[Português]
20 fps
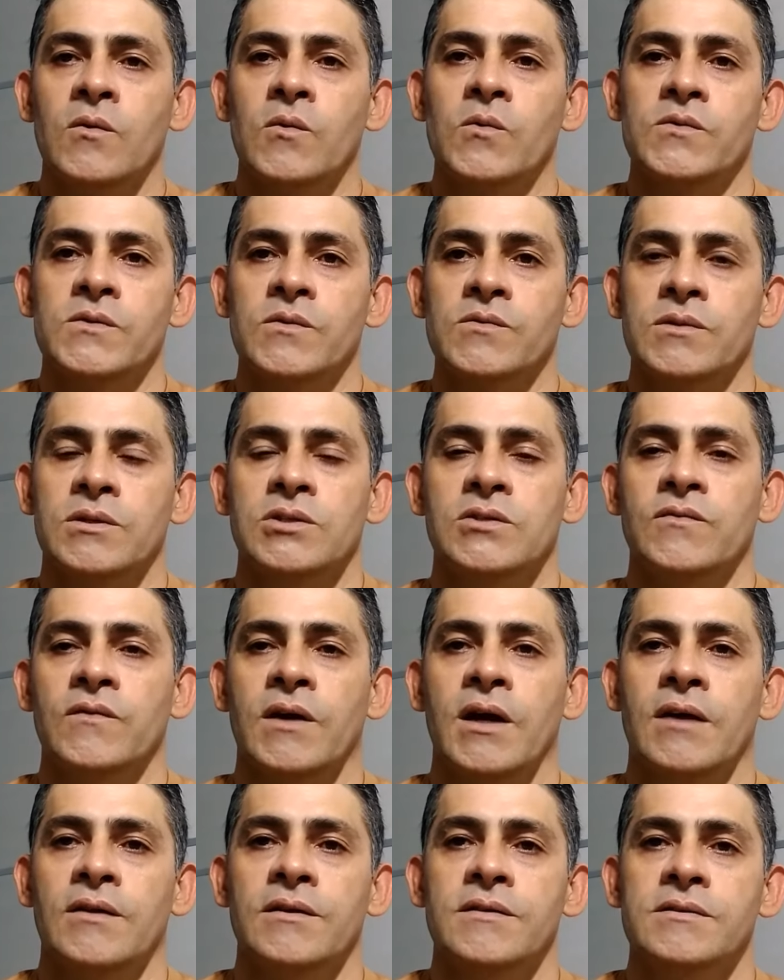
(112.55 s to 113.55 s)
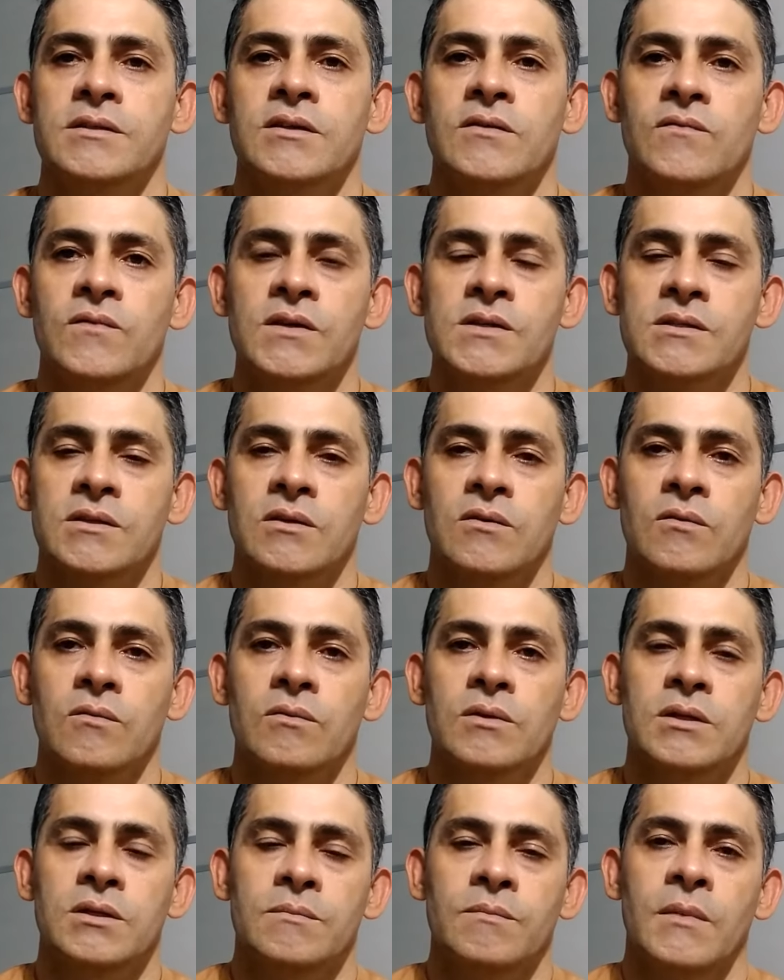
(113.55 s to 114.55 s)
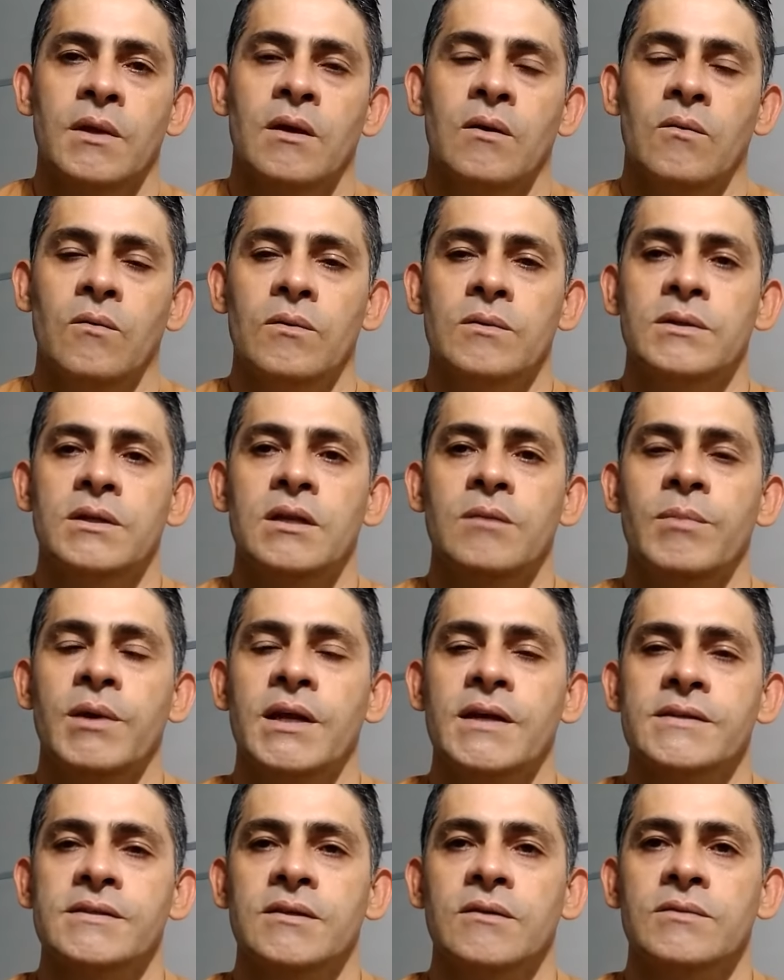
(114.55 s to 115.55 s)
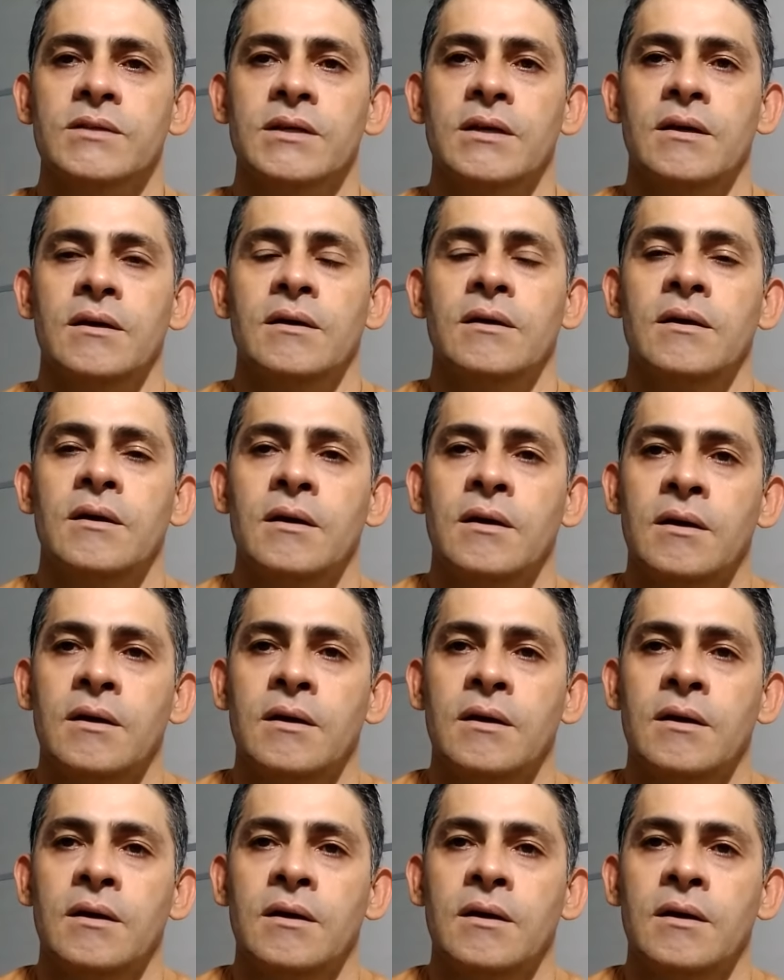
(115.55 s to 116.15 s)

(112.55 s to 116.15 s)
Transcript: o seu certificado reservista ou, ou de liberação da,